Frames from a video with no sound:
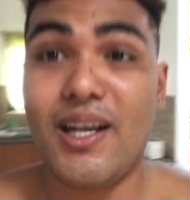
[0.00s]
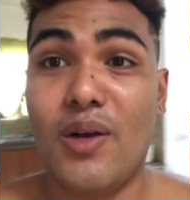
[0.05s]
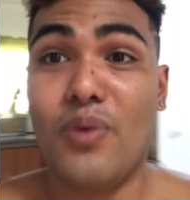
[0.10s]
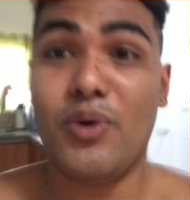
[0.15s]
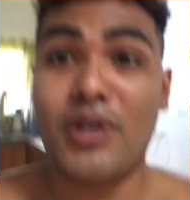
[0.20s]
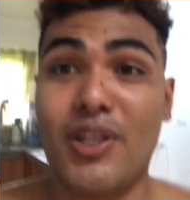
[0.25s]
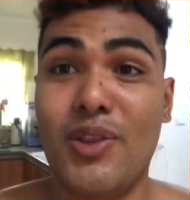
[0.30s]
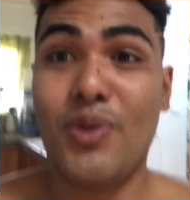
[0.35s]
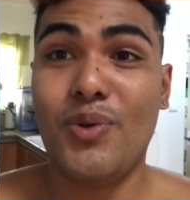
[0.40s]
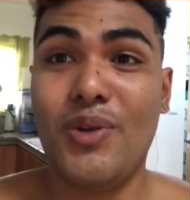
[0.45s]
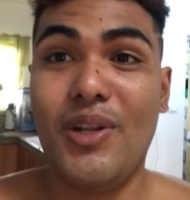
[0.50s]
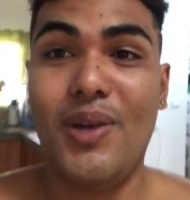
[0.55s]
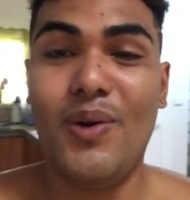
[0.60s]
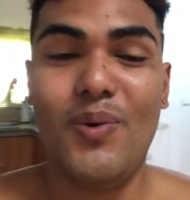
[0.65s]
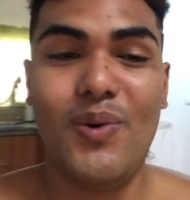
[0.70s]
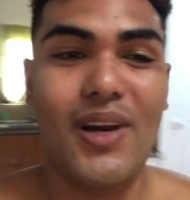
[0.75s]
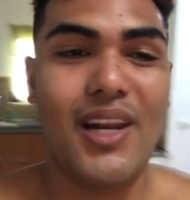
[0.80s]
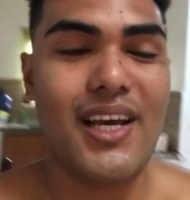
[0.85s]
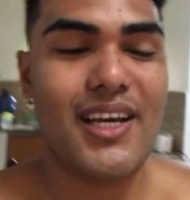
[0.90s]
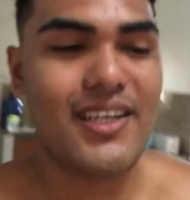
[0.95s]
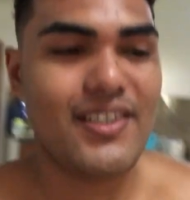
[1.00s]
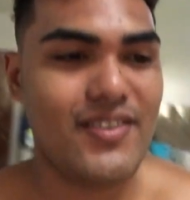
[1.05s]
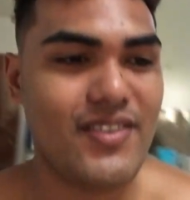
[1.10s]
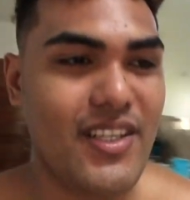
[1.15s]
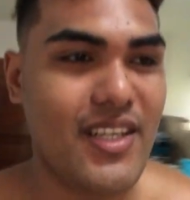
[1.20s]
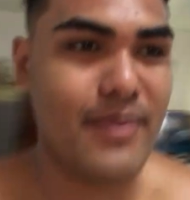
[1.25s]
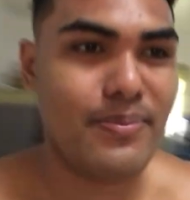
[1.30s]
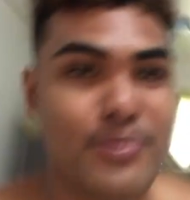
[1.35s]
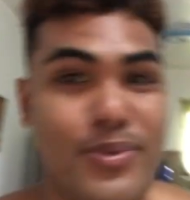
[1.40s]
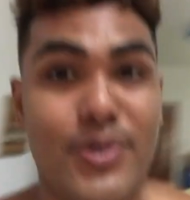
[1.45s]
kwarto ni Lula.
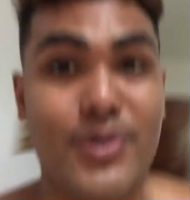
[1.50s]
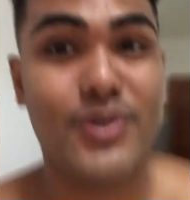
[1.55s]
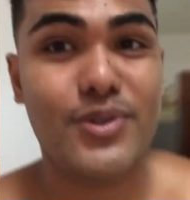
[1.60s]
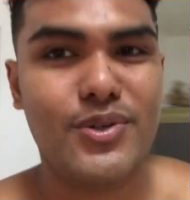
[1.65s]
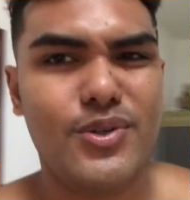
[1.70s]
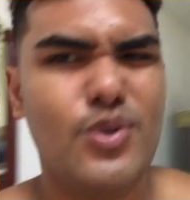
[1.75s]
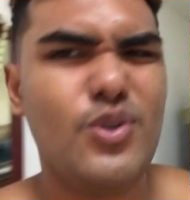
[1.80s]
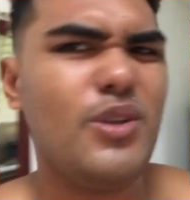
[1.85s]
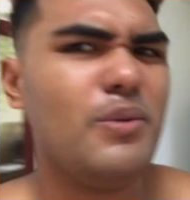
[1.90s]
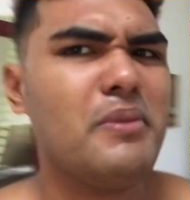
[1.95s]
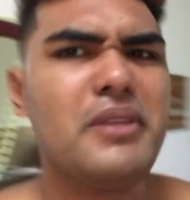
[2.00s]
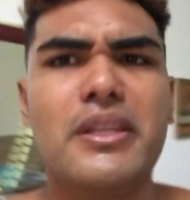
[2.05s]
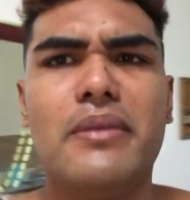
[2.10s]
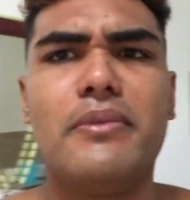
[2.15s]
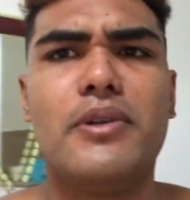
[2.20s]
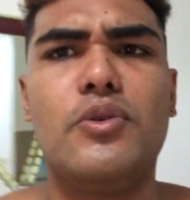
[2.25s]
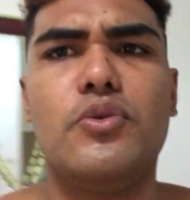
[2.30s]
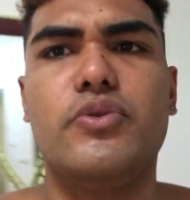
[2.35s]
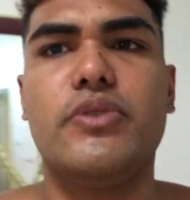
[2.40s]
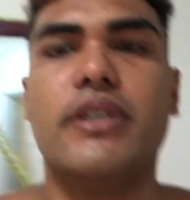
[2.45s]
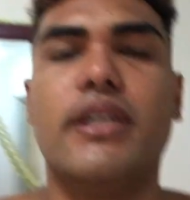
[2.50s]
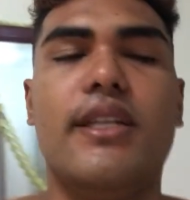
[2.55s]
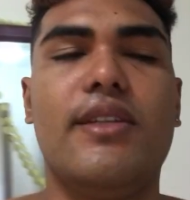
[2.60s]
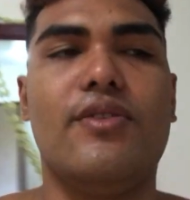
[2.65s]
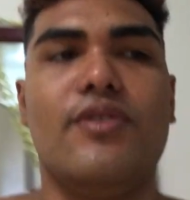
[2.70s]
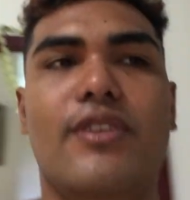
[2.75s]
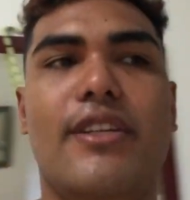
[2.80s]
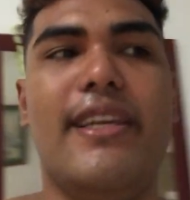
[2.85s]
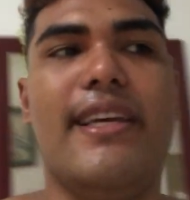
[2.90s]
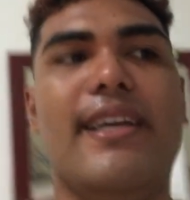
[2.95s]
Nya for sure no di man ta madunggan ato
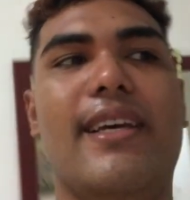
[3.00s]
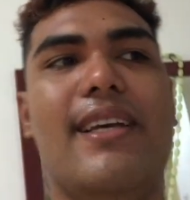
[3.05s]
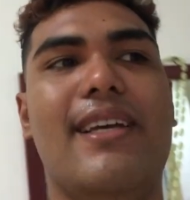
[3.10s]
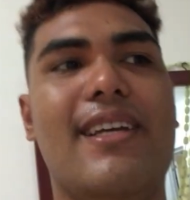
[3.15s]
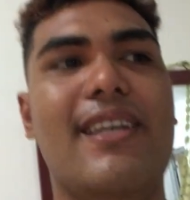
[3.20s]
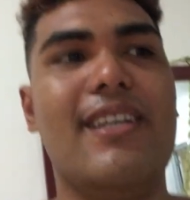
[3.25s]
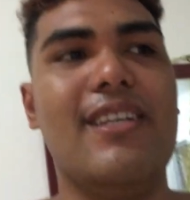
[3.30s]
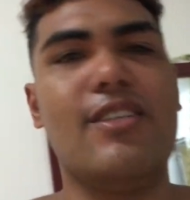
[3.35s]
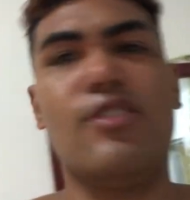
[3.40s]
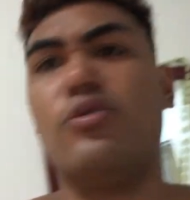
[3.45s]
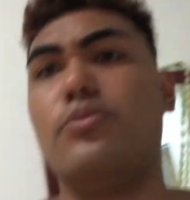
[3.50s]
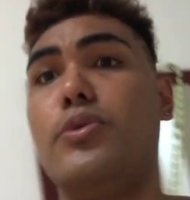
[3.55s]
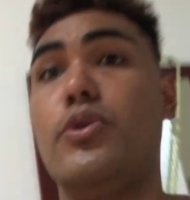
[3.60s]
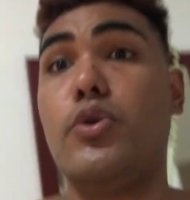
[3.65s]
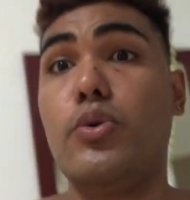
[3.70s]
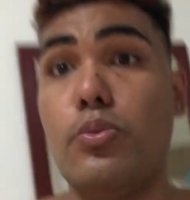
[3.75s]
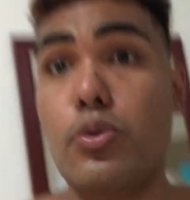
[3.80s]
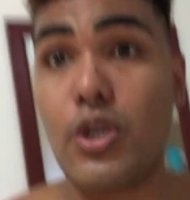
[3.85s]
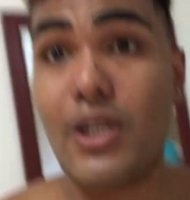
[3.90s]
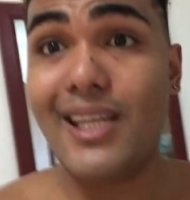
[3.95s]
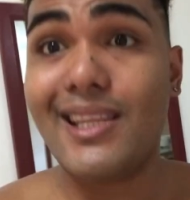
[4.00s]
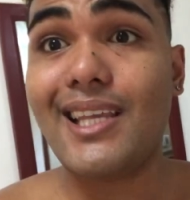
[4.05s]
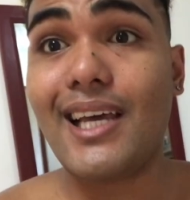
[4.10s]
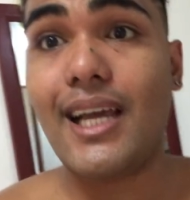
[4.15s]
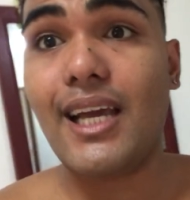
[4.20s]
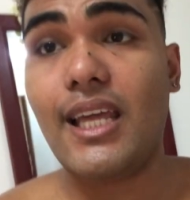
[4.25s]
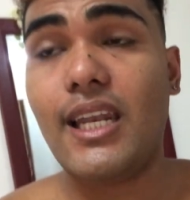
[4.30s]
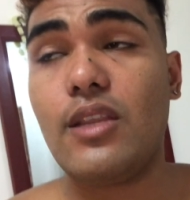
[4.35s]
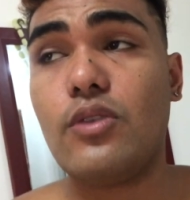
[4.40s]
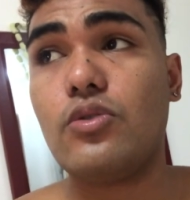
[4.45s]
niya. So mi jumpor
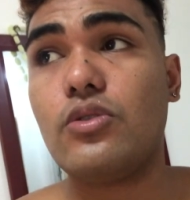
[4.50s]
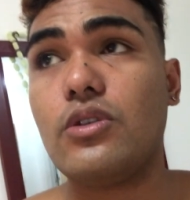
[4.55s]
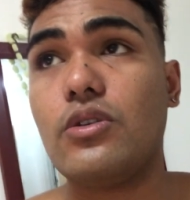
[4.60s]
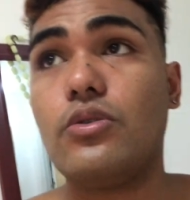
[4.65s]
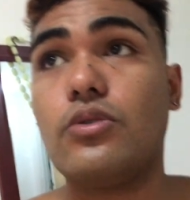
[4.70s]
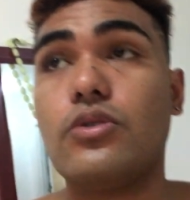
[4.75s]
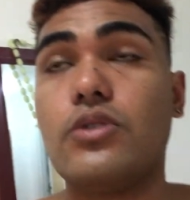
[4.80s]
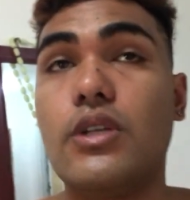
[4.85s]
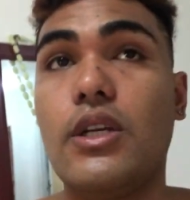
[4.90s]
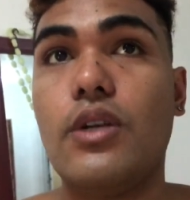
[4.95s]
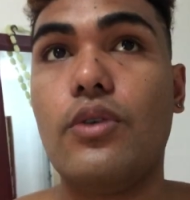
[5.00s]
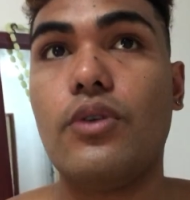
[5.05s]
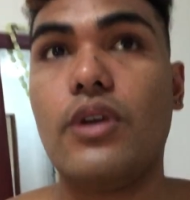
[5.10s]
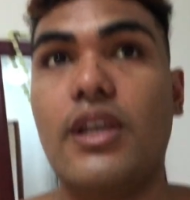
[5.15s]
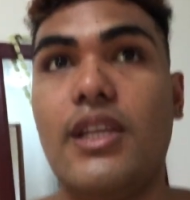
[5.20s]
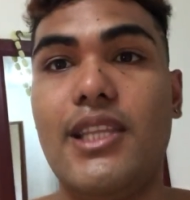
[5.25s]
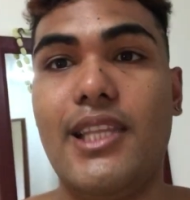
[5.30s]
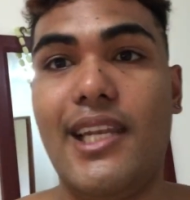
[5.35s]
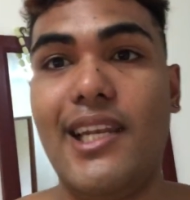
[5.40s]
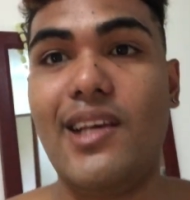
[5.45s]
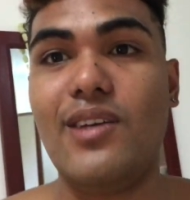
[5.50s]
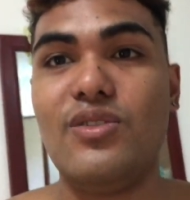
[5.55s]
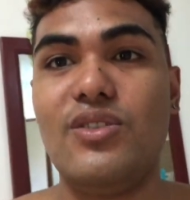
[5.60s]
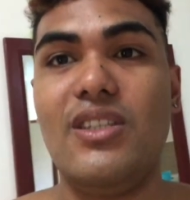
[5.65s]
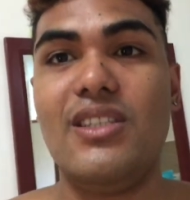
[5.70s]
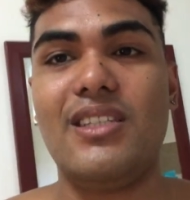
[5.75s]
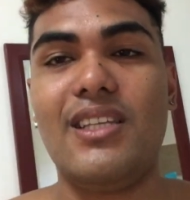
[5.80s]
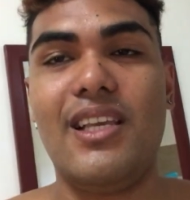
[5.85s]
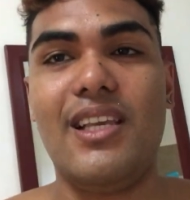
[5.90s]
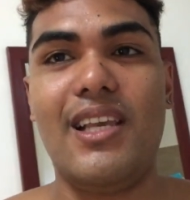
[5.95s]
katakan to siguro siya no kay tan-aw siya
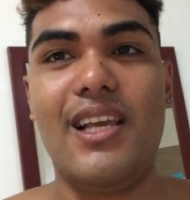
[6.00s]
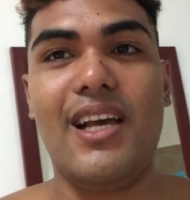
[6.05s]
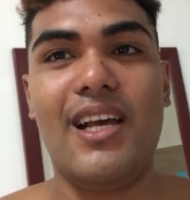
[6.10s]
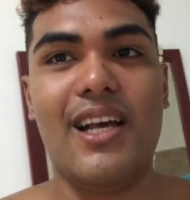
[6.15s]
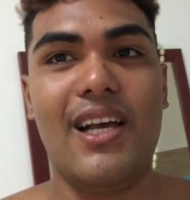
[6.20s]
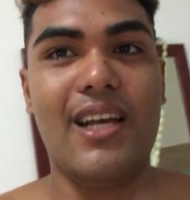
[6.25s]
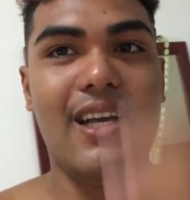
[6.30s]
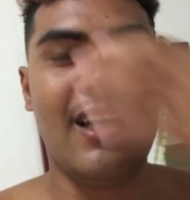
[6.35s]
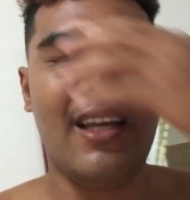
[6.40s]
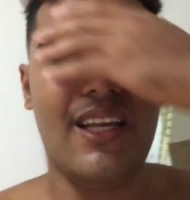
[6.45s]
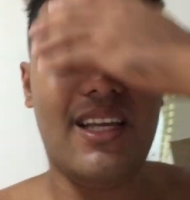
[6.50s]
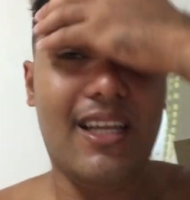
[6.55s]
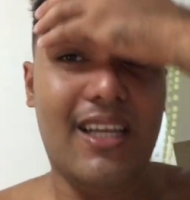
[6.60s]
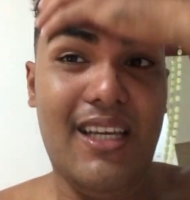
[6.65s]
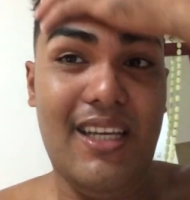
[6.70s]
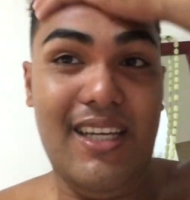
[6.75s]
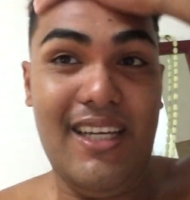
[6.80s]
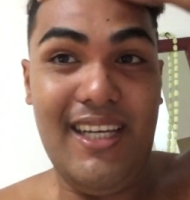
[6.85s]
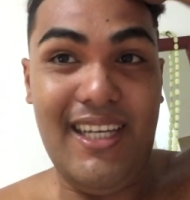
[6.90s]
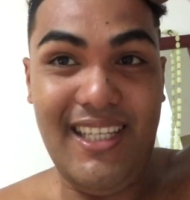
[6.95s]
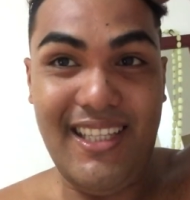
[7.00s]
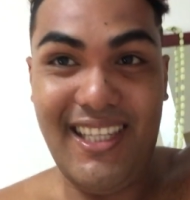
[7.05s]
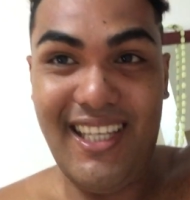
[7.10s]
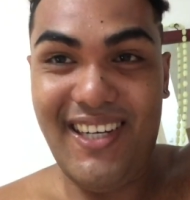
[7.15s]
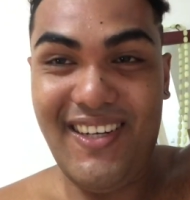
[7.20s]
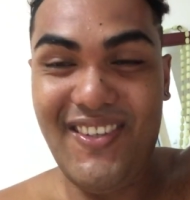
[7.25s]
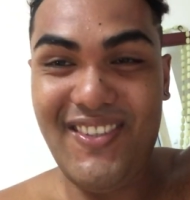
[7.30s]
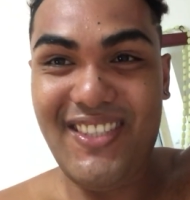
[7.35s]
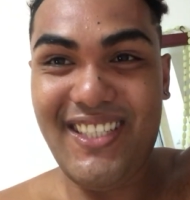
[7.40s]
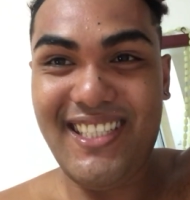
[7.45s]
sa iyahang yung tan
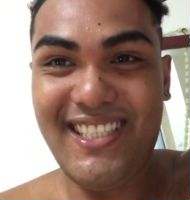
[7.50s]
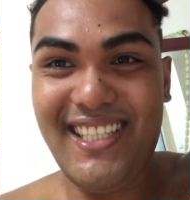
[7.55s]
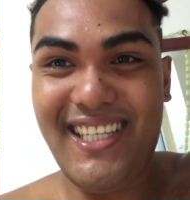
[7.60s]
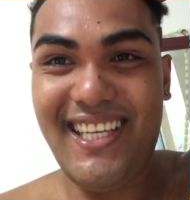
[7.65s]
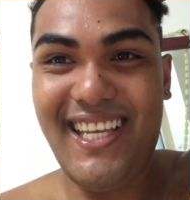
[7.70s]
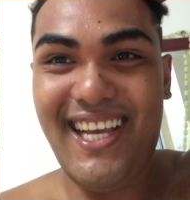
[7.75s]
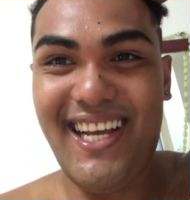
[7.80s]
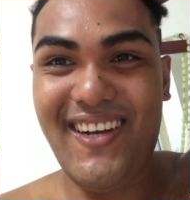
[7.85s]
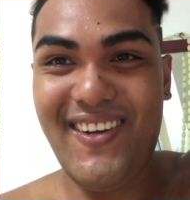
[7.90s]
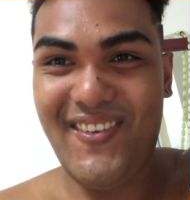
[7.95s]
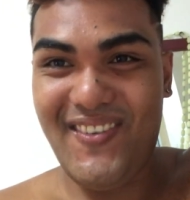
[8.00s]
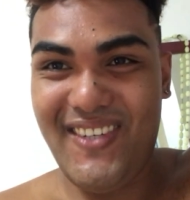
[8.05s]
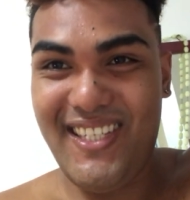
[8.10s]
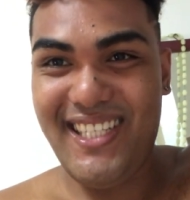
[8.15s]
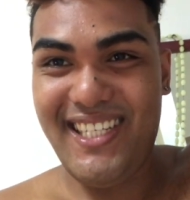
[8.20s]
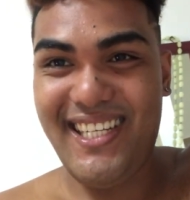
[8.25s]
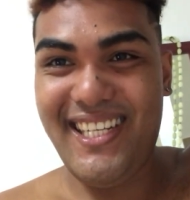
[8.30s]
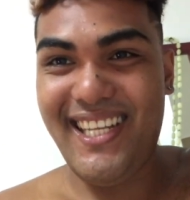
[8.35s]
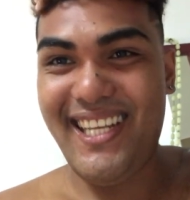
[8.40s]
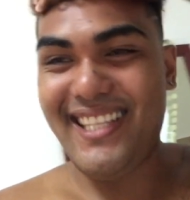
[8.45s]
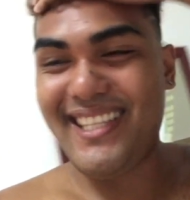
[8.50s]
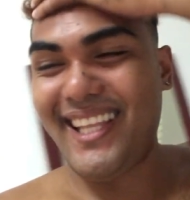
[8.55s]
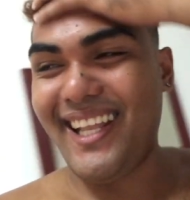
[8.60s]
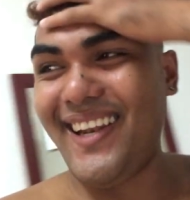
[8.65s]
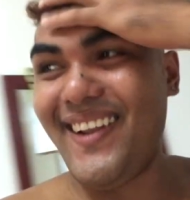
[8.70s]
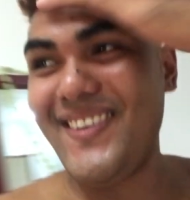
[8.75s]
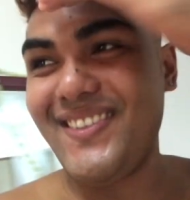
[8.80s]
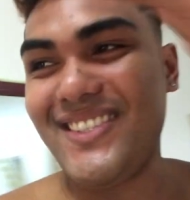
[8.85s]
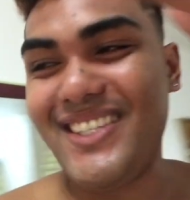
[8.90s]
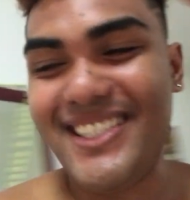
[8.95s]
siya sa iyahang kuan gani yung
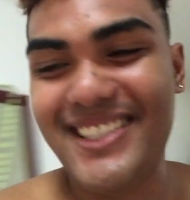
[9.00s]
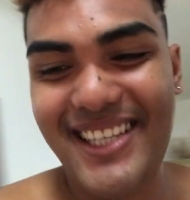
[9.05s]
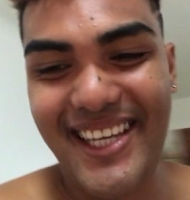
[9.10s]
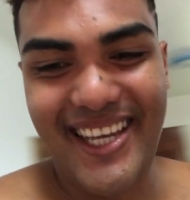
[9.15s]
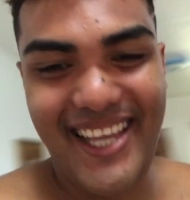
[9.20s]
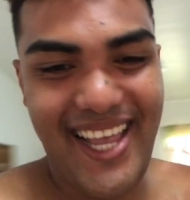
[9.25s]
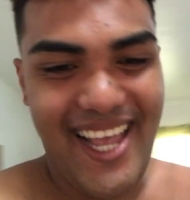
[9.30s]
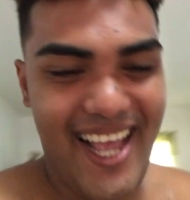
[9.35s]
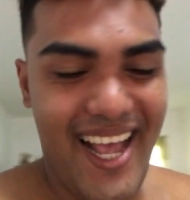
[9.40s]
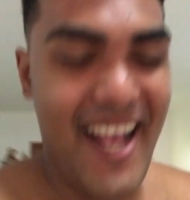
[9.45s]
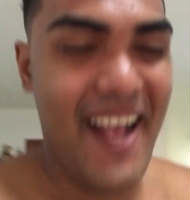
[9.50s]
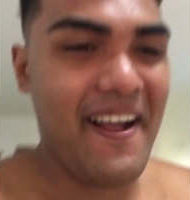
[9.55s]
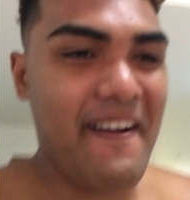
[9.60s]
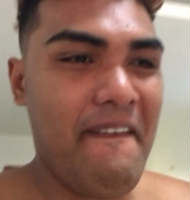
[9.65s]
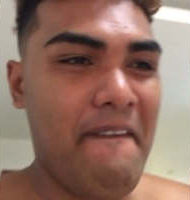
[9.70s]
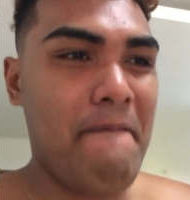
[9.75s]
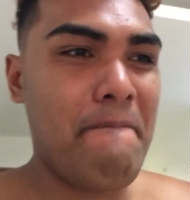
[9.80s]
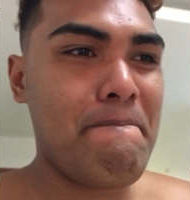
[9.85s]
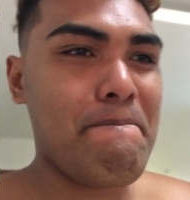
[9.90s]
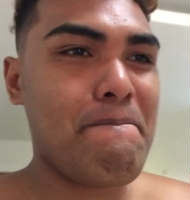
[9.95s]
tan-aw siya sa iyahang